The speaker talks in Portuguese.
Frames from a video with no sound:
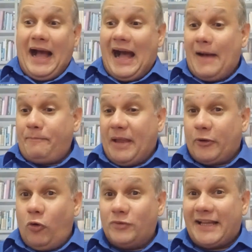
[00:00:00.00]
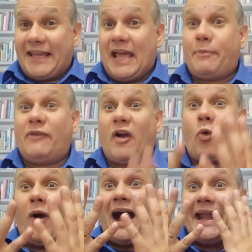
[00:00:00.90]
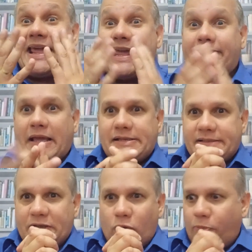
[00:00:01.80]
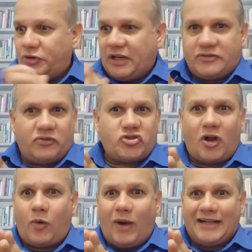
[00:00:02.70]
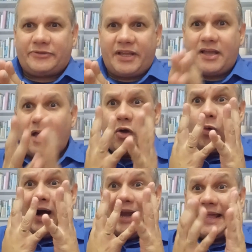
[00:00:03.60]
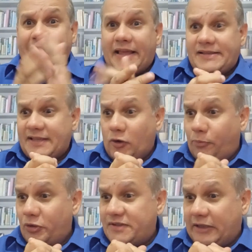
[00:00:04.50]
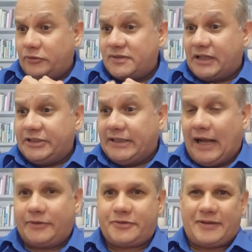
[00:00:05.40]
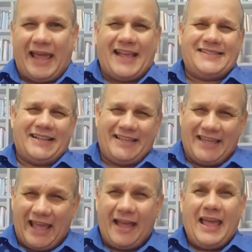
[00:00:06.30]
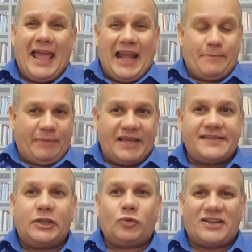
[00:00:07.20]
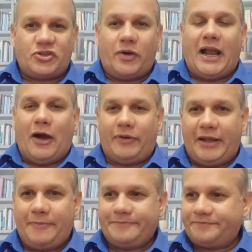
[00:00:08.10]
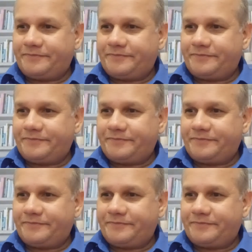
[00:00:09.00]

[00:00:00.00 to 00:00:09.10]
A pergunta que reprova 45%, são só quatro, hein? 45% dos candidatos. Essa aqui é, ela é bem situacional, né?